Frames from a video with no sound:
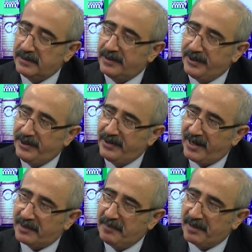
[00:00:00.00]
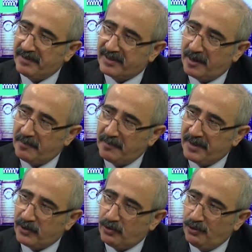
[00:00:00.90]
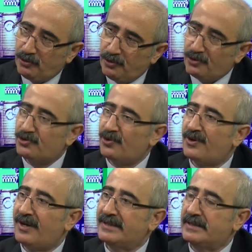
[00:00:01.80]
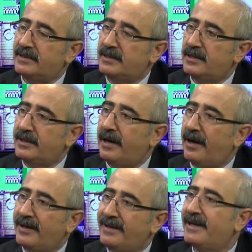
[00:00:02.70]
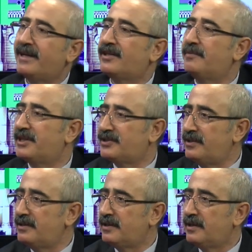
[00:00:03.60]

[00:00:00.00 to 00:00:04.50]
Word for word: ihya etmek ve tamamen kültür sokağı haline getirmek için